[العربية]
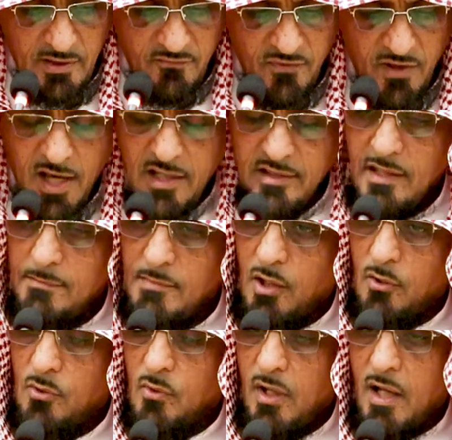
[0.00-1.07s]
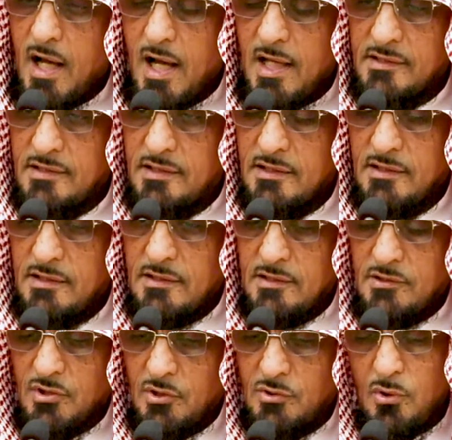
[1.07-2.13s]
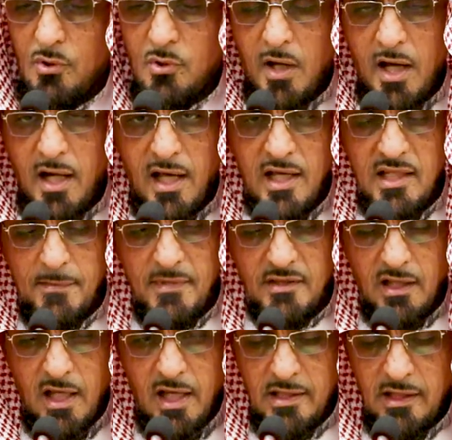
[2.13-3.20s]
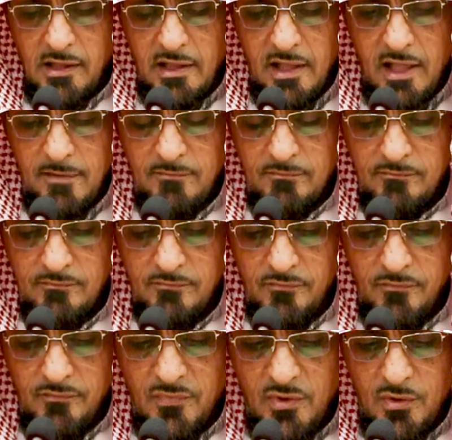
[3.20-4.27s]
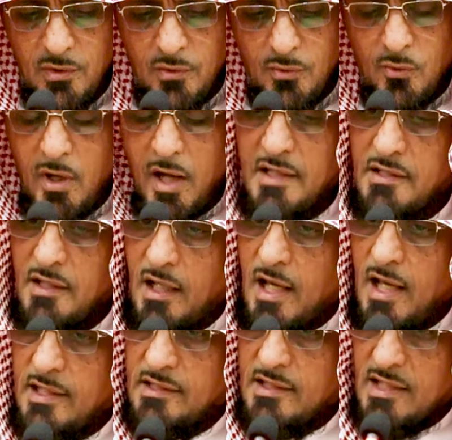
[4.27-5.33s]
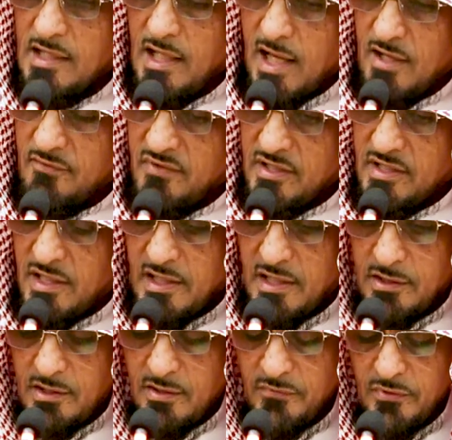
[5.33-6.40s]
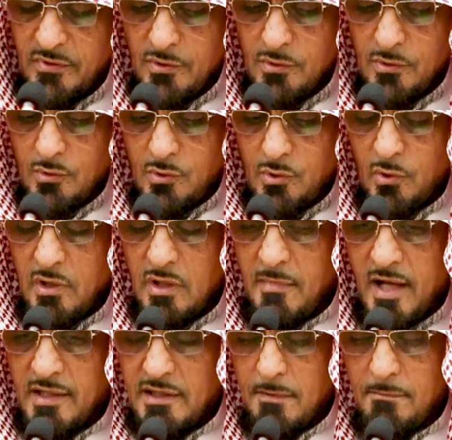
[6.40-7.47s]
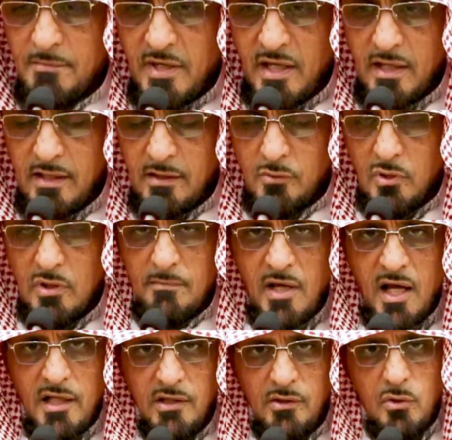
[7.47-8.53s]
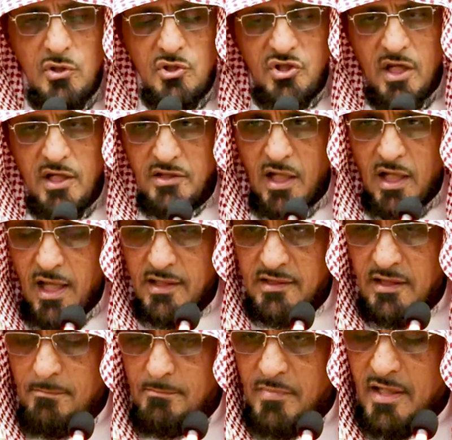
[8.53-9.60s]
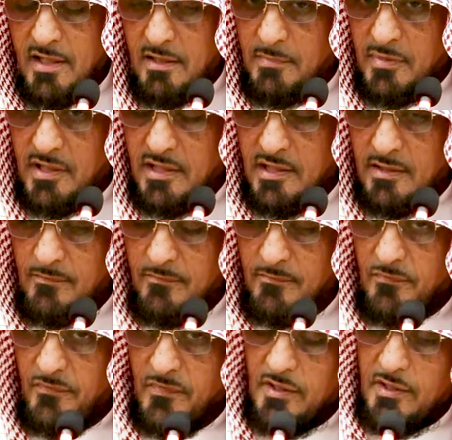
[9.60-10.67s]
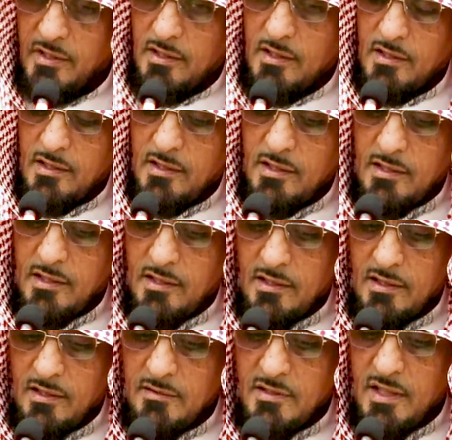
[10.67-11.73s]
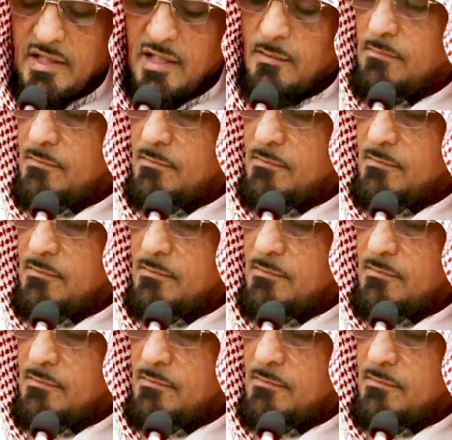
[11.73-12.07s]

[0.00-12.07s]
فهذه المخلوقات تدل على عظمة خالقها وهذه قاعدة ضعها في ذهنك كل ما تنبهر كل ما كل شيء تراه تنبهر به يعني